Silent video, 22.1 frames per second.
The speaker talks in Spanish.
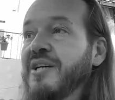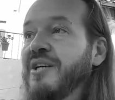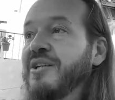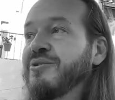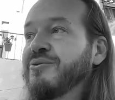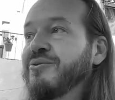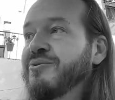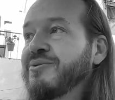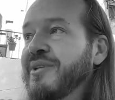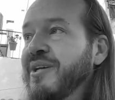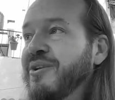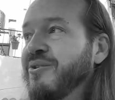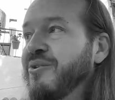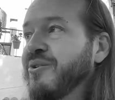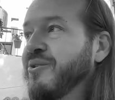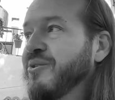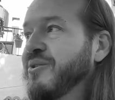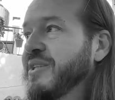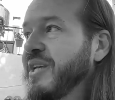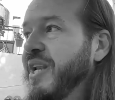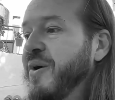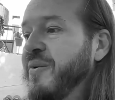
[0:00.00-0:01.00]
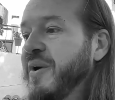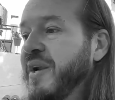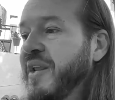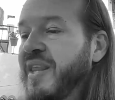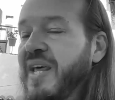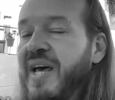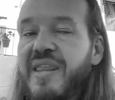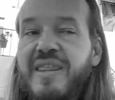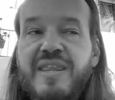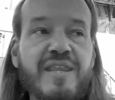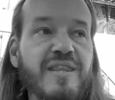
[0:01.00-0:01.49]
Si usted no conoce la
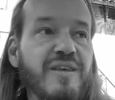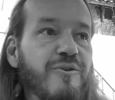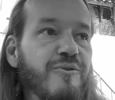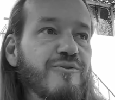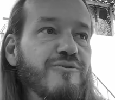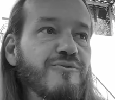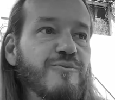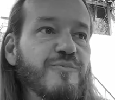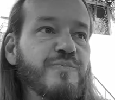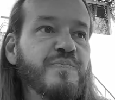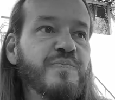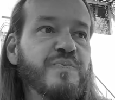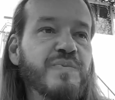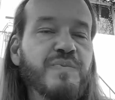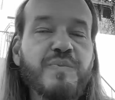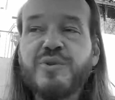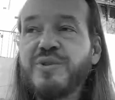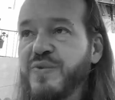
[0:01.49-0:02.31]
verdad de Dios, pues